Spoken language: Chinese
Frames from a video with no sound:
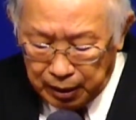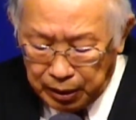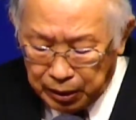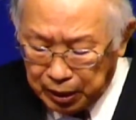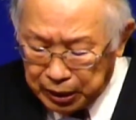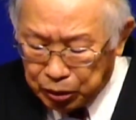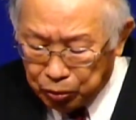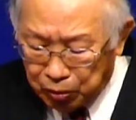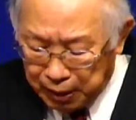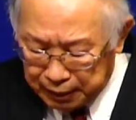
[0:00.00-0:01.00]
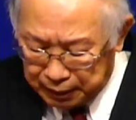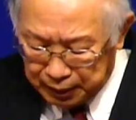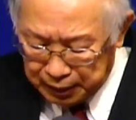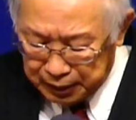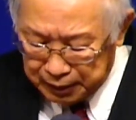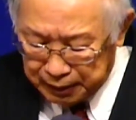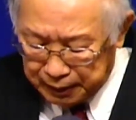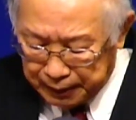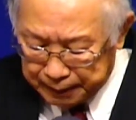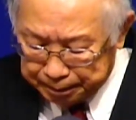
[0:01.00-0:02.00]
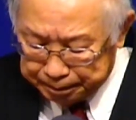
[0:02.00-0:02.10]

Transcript: 这里说啊，这里嗯，